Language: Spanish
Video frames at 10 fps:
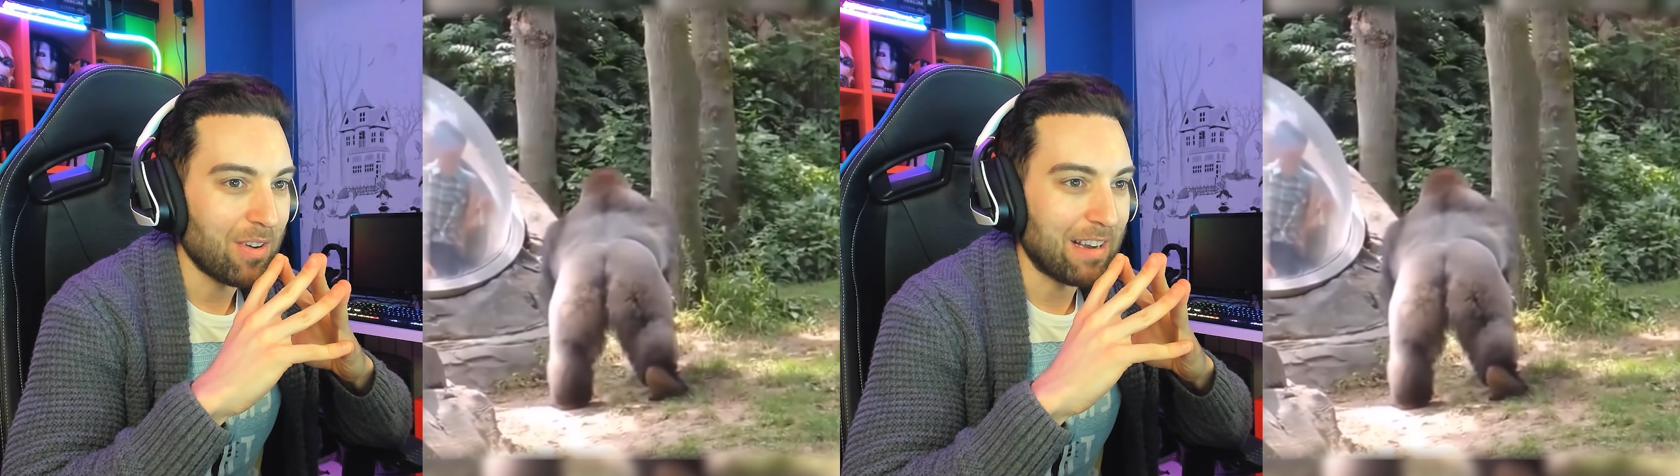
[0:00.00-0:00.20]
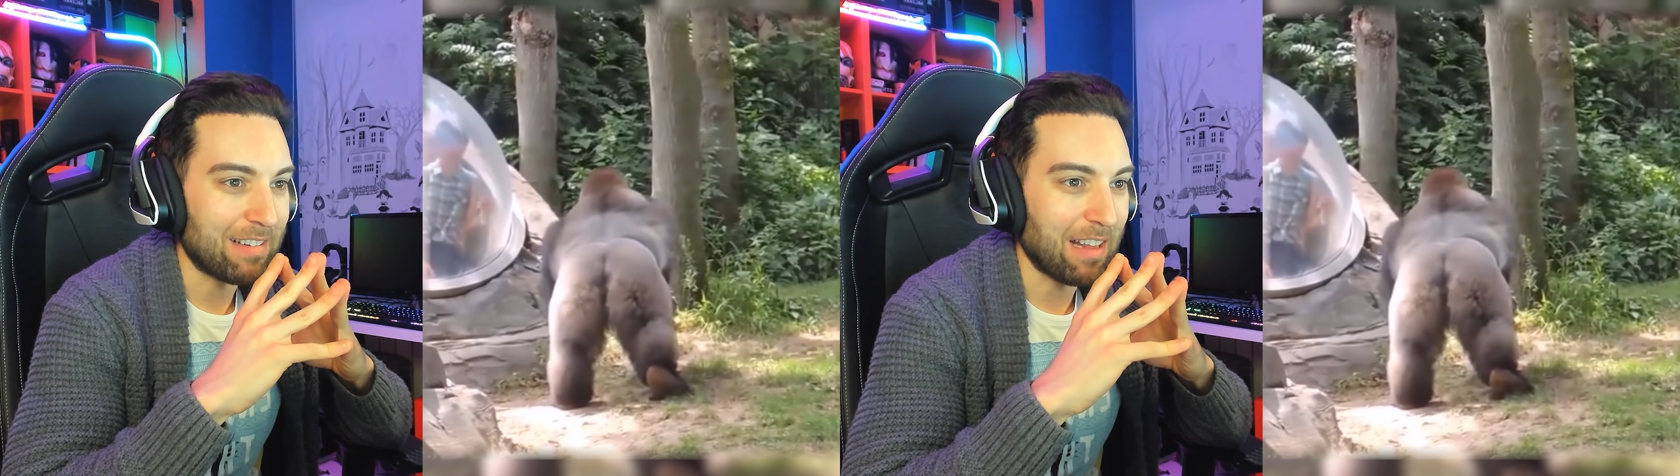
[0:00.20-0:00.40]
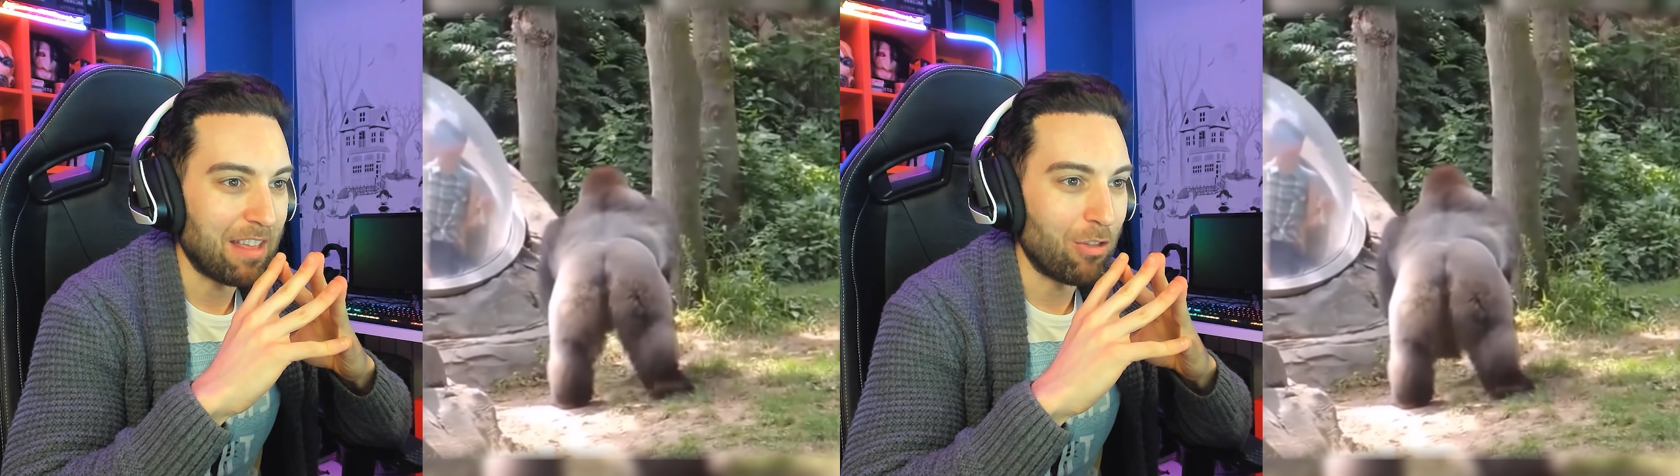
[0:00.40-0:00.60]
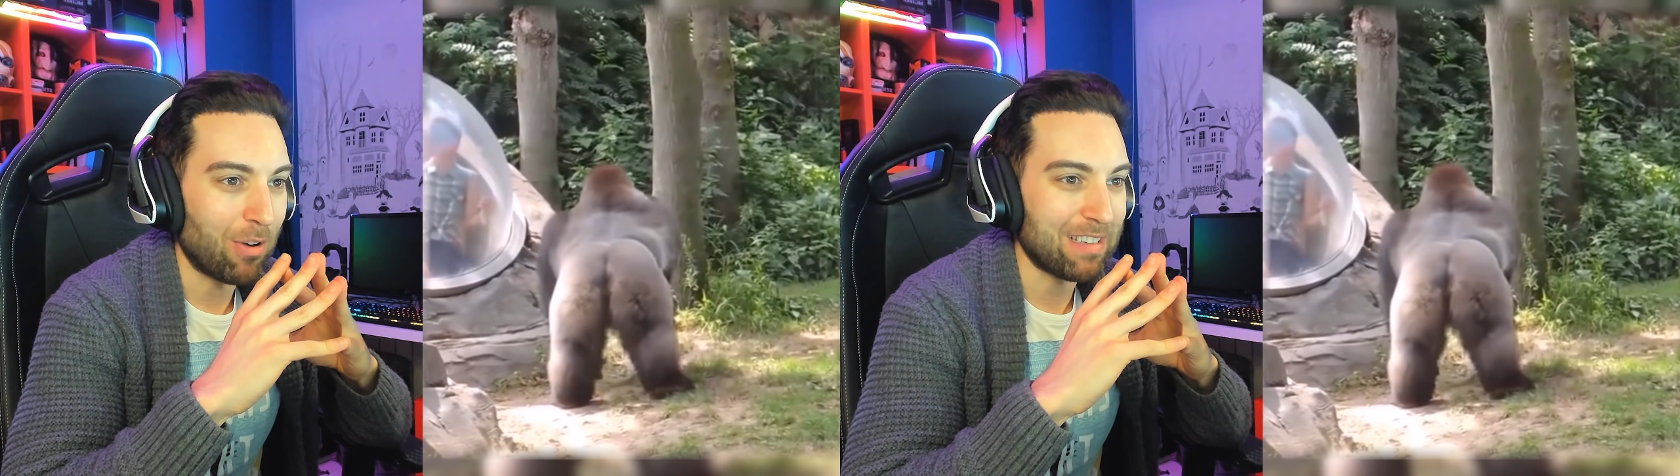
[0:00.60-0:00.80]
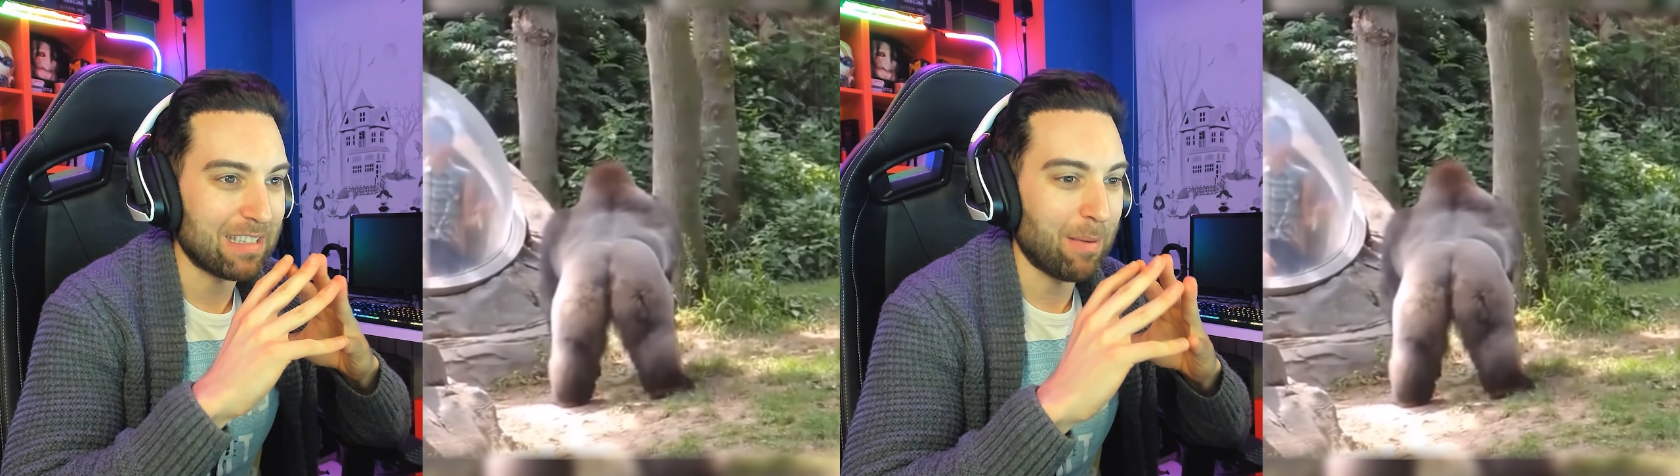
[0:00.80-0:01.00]
¿Qué está haciendo?
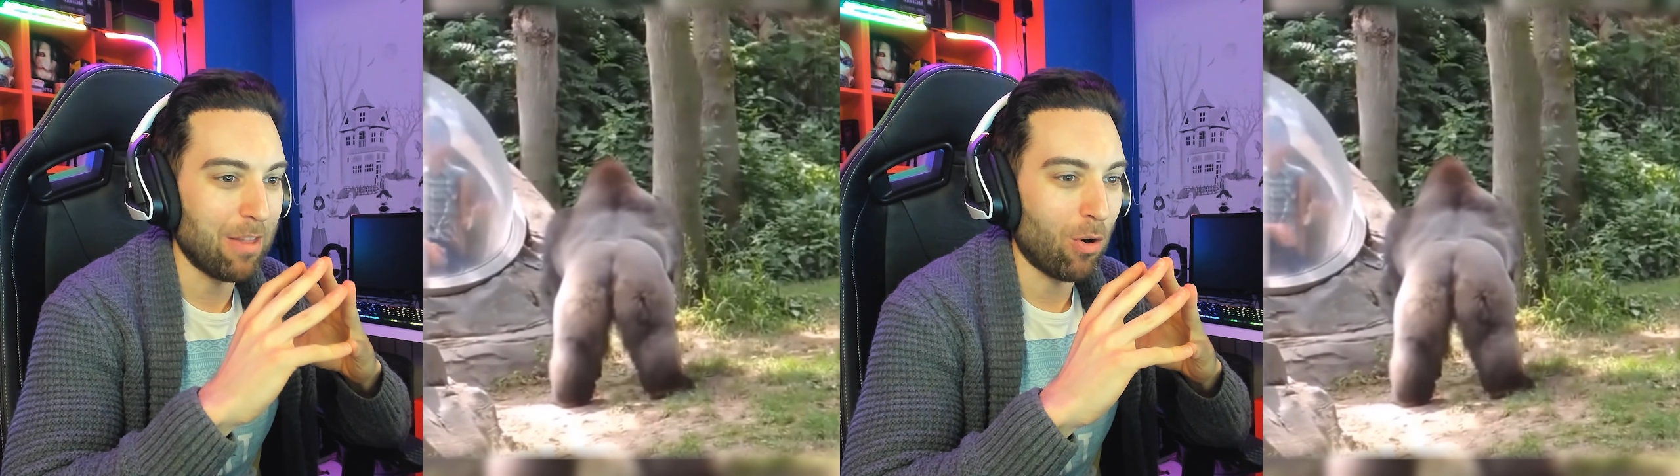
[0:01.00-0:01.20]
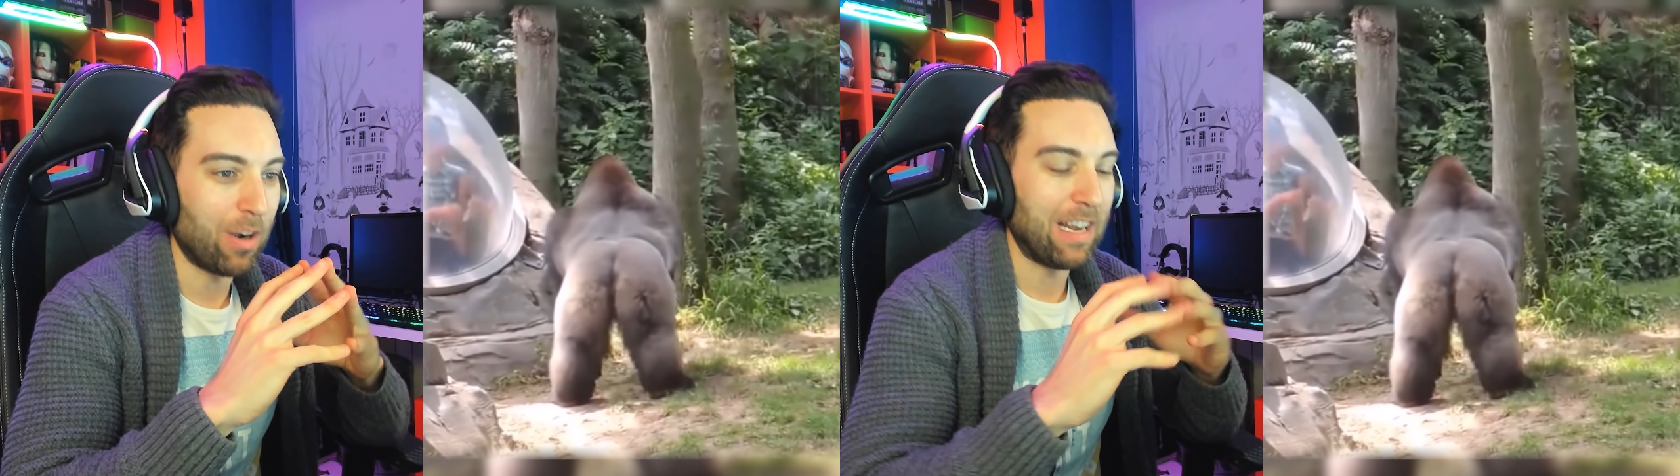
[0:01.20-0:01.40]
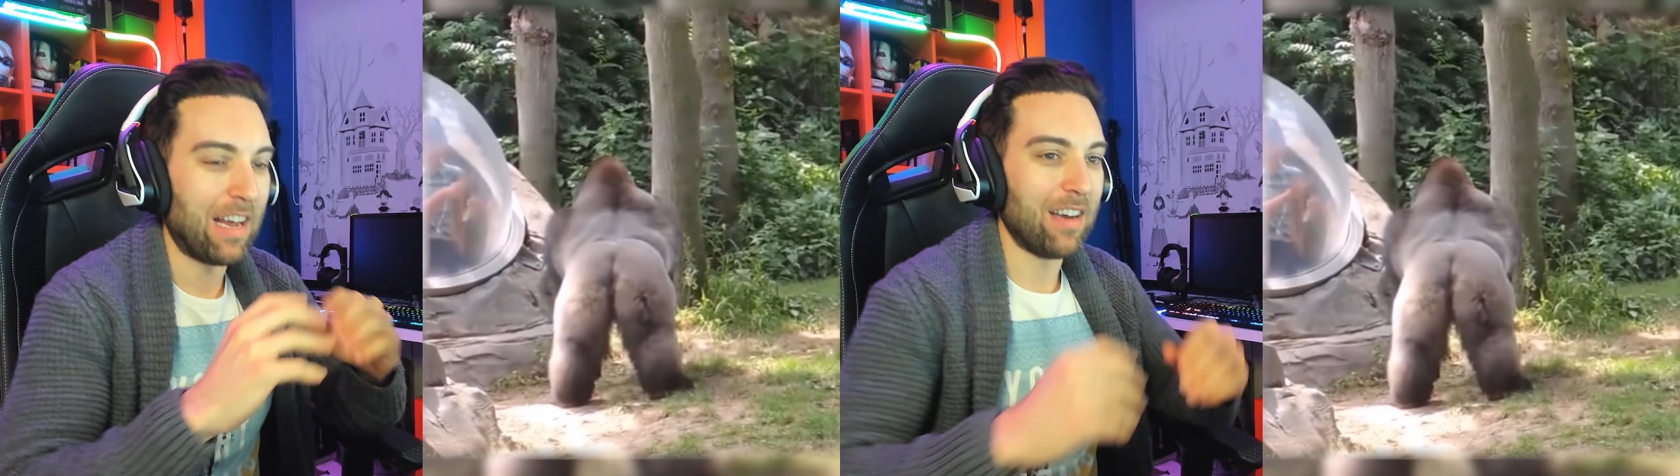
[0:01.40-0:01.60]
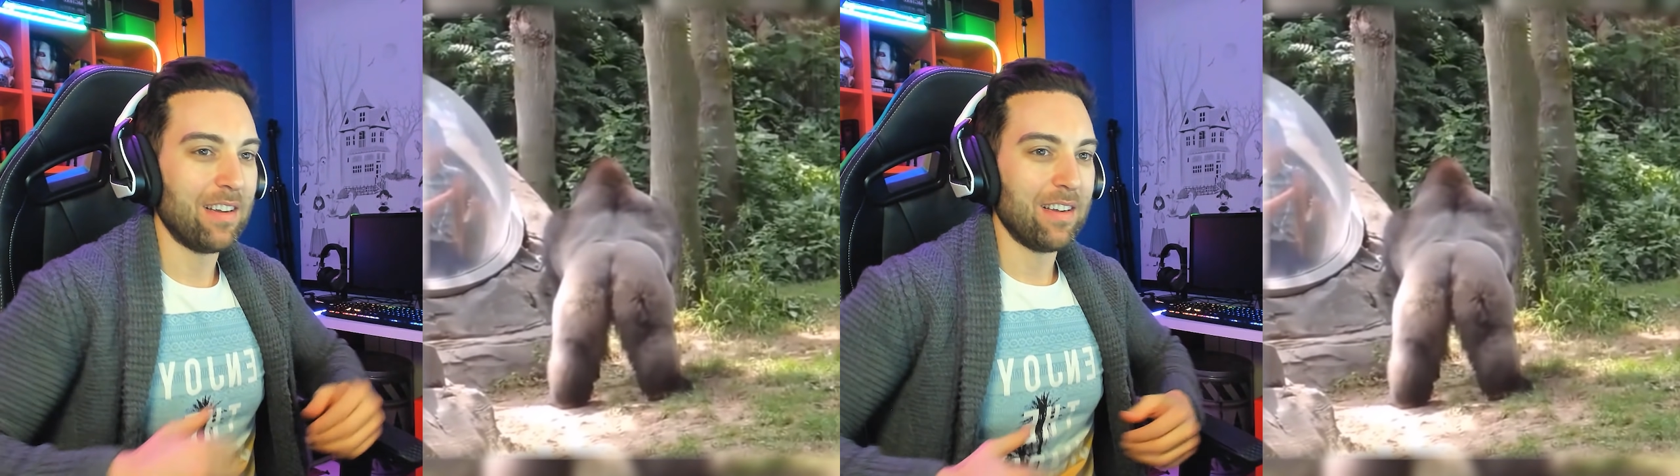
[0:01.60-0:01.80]
¿Qué está tramando el gorila?